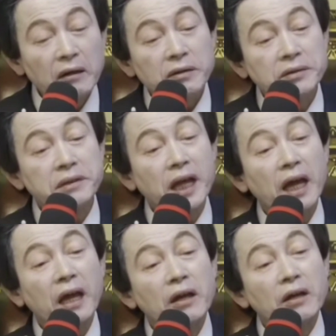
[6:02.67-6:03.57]

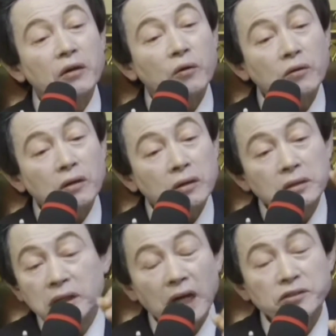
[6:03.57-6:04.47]
근데
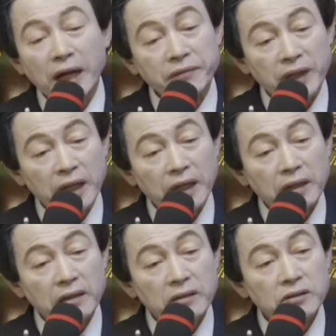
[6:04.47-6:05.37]
그거 가지고 안 돼.
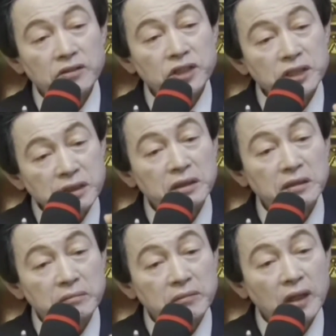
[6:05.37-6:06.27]

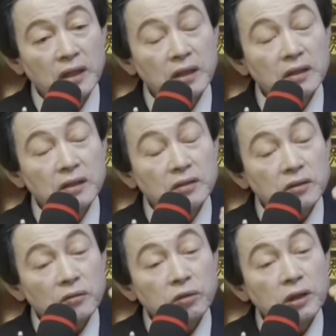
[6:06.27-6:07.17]
신인은.
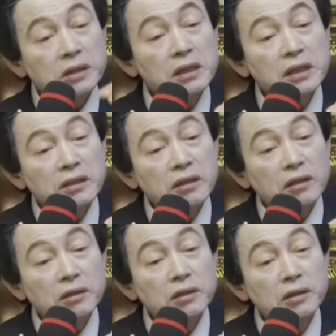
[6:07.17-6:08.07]
쿼들리언
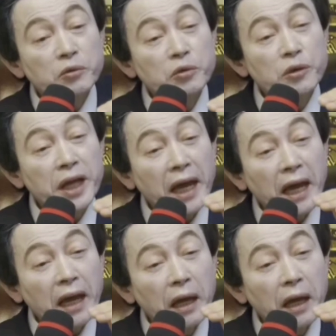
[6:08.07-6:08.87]
그 위에